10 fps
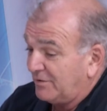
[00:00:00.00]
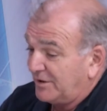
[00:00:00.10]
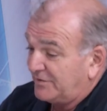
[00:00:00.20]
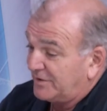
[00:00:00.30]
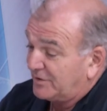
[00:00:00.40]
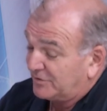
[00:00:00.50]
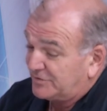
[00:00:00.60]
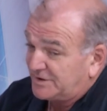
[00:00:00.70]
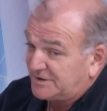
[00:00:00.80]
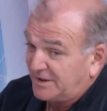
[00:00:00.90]
eh, se
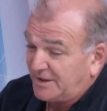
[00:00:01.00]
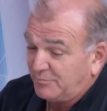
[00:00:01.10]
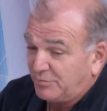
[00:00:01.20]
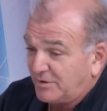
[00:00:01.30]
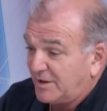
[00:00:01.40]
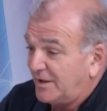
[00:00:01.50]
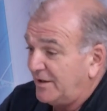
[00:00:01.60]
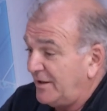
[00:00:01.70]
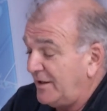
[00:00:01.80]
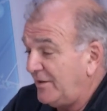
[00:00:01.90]
cosecha en época
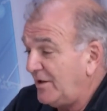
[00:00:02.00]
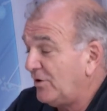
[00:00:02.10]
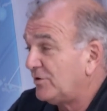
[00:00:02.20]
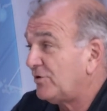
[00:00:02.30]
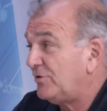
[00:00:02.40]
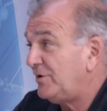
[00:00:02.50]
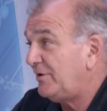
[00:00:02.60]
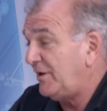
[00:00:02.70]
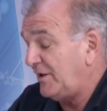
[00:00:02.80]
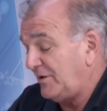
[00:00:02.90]
de, del otoño
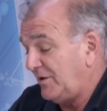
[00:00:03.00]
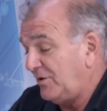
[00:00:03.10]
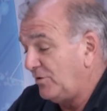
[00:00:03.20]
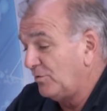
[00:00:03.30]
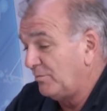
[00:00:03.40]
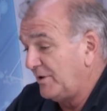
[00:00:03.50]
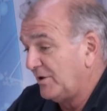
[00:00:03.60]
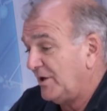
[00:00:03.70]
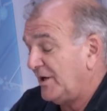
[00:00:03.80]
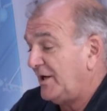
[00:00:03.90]
y, húmedo,
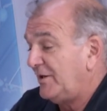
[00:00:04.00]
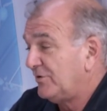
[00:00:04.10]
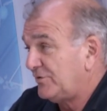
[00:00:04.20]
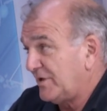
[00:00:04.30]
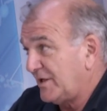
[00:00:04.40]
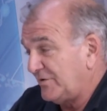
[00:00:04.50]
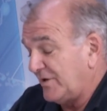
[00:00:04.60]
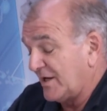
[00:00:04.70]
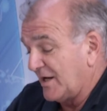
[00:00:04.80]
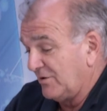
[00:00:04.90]
entonces hay que
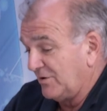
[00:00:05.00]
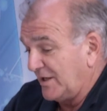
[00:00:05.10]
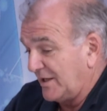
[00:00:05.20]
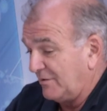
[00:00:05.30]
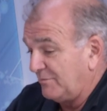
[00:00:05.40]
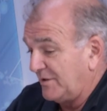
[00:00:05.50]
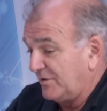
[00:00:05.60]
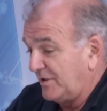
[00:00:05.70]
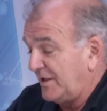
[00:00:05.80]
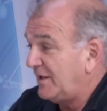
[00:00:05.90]
secarlo, la gran
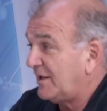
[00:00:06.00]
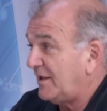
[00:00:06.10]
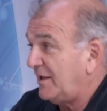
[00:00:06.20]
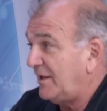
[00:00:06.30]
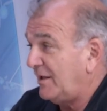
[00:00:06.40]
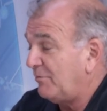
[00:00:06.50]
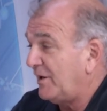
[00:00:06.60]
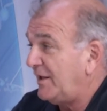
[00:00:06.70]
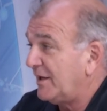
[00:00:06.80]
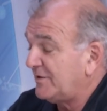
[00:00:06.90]
mayoría de que el
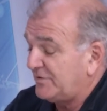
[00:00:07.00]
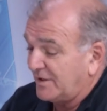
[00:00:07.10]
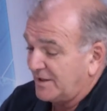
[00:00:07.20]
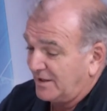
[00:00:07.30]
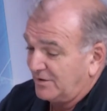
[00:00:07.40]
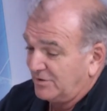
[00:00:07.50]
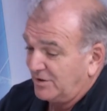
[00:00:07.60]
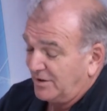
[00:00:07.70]
maní hay que secarlo,